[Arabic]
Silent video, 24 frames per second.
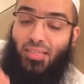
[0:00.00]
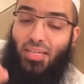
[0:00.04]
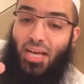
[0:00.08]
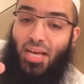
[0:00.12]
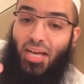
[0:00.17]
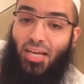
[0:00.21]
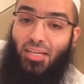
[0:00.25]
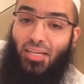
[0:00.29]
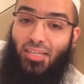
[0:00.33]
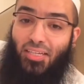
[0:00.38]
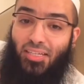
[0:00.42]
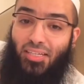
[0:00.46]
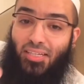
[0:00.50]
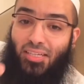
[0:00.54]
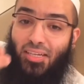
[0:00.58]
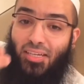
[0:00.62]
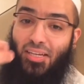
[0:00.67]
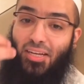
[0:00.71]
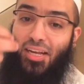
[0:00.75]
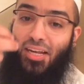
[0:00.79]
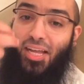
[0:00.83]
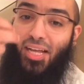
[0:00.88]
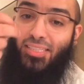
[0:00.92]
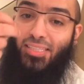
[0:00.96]
يا أخي
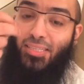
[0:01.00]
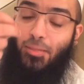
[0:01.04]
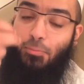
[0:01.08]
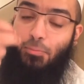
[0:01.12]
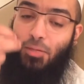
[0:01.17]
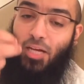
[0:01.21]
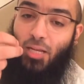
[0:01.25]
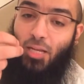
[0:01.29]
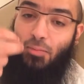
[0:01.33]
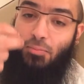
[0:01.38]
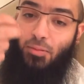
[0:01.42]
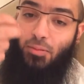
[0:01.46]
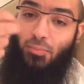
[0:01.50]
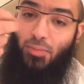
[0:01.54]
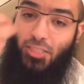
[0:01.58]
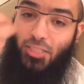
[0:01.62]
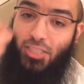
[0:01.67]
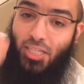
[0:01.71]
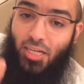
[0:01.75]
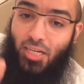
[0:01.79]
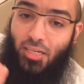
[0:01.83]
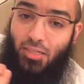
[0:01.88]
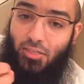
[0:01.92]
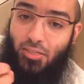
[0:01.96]
لا تبخل
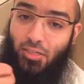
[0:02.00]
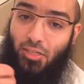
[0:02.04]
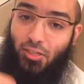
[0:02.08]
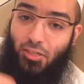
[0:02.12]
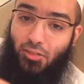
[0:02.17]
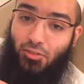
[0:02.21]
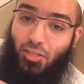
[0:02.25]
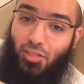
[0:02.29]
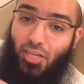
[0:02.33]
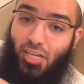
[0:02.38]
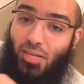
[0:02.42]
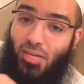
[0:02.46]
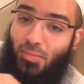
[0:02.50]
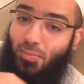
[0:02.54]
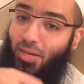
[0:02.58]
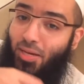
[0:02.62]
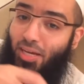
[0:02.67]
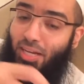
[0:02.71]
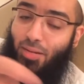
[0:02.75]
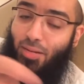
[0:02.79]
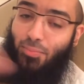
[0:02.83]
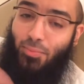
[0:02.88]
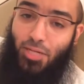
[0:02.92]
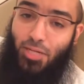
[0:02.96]
بمشاعرك الطيبة
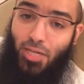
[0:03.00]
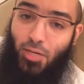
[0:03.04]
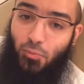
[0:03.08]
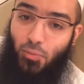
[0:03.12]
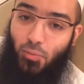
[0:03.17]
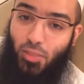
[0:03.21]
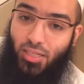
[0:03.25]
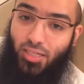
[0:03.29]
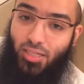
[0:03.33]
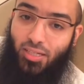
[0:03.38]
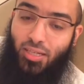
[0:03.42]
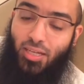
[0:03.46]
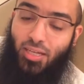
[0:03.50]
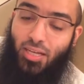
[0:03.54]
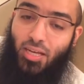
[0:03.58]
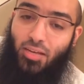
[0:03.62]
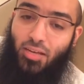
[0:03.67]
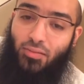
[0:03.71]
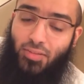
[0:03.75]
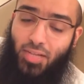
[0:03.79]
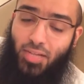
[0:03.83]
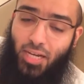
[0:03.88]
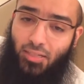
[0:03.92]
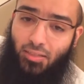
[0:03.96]
على من حولك
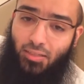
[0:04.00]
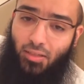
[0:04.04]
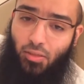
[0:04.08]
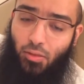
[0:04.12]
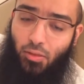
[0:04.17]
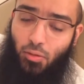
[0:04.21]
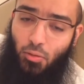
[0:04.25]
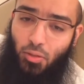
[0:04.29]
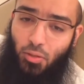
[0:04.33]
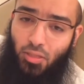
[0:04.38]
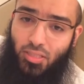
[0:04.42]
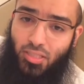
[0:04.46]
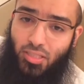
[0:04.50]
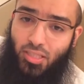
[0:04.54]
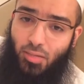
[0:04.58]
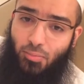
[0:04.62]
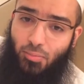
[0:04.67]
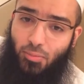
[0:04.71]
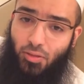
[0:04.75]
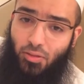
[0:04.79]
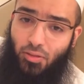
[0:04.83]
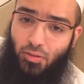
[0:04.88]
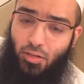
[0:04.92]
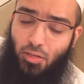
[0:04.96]
في حديث
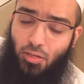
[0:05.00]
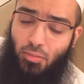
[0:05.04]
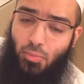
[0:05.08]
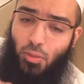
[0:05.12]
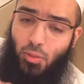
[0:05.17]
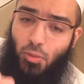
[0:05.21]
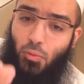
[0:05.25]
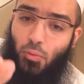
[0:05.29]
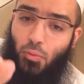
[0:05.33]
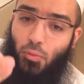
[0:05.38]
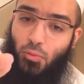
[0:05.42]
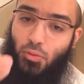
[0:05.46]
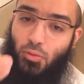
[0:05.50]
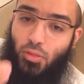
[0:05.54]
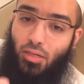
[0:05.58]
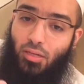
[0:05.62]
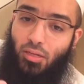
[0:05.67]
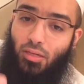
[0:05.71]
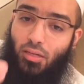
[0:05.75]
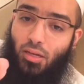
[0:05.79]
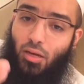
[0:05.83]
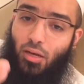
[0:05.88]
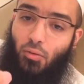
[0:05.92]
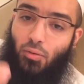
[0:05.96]
يحسن بعض العلم يقول
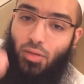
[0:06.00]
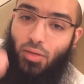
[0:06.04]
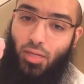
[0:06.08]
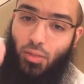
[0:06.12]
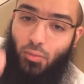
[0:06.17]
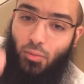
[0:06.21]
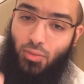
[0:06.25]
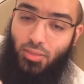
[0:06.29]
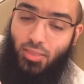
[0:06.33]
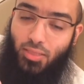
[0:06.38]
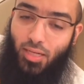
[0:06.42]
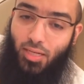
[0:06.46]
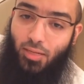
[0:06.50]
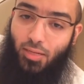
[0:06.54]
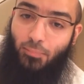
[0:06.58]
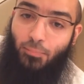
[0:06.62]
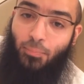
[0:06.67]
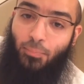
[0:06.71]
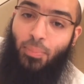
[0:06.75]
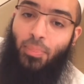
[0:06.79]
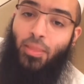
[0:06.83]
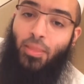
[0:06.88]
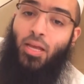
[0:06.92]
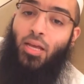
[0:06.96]
صلى الله عليه
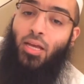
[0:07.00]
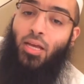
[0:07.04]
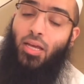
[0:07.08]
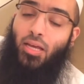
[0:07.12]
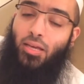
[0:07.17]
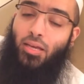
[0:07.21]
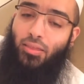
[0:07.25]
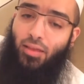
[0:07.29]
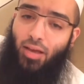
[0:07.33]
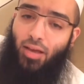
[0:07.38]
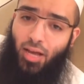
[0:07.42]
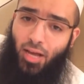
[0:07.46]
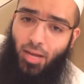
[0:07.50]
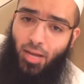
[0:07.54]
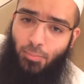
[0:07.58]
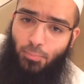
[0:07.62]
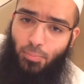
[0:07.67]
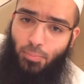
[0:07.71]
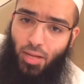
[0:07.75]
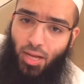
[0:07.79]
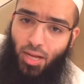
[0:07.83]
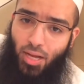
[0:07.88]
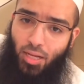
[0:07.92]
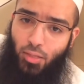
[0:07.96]
وسلم إذا
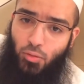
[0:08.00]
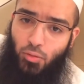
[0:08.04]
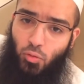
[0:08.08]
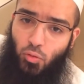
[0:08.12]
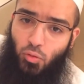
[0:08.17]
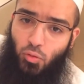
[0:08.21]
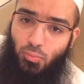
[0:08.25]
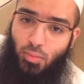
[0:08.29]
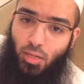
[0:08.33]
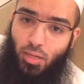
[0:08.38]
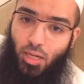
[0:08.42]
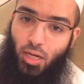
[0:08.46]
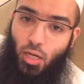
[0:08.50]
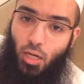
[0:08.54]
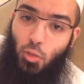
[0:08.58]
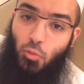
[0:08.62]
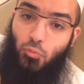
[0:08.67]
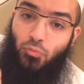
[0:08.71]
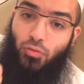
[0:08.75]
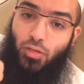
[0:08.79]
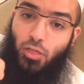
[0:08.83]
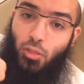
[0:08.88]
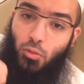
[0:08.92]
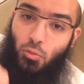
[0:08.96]
أحب أحدكم
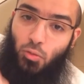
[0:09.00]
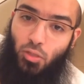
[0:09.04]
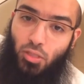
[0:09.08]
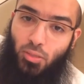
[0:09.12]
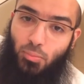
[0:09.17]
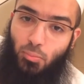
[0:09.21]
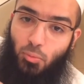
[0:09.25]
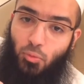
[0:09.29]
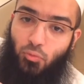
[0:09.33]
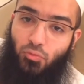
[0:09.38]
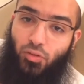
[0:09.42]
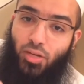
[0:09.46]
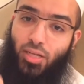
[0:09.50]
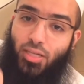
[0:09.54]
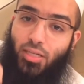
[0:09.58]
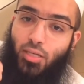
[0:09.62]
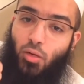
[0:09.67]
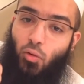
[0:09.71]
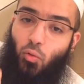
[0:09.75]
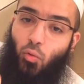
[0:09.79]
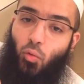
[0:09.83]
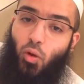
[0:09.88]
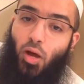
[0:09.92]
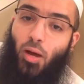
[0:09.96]
أخاه فليعلمه
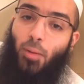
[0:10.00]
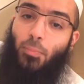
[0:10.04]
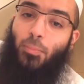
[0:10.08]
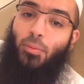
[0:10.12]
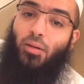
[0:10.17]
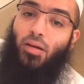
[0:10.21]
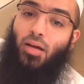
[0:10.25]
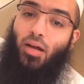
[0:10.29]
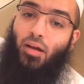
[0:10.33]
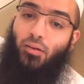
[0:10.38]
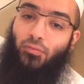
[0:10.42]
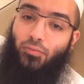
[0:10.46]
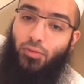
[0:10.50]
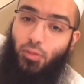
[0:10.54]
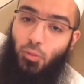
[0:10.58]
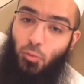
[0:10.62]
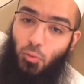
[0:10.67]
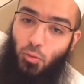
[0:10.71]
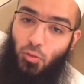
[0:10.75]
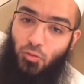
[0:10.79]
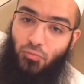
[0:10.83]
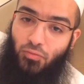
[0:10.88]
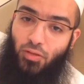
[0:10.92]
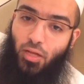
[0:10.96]
فإنه أبقى في
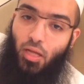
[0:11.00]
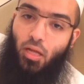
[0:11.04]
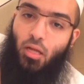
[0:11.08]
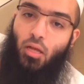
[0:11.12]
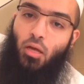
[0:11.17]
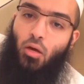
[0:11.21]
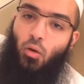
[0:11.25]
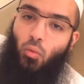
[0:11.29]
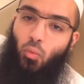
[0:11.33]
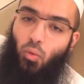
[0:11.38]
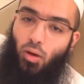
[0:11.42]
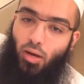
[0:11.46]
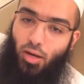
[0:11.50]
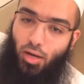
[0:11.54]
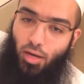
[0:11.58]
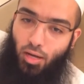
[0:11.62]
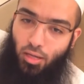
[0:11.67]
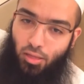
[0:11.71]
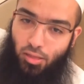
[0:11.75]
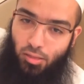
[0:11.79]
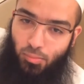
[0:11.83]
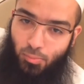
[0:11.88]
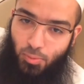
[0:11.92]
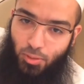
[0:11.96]
الألفة
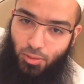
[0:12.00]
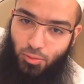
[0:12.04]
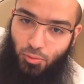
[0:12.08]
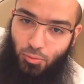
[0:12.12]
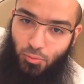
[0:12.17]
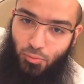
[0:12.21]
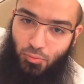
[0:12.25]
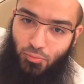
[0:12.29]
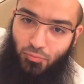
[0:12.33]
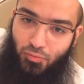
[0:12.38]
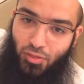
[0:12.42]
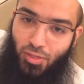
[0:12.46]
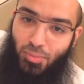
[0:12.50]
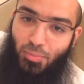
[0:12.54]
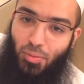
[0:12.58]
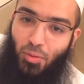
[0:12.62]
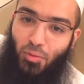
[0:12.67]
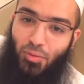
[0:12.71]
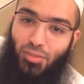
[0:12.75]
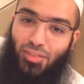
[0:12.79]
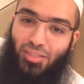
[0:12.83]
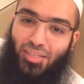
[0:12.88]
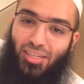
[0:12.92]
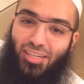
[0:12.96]
وأثبت في
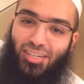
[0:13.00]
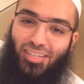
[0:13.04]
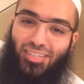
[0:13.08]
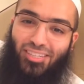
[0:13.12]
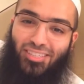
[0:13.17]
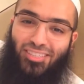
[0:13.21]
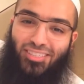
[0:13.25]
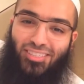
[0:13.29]
المودة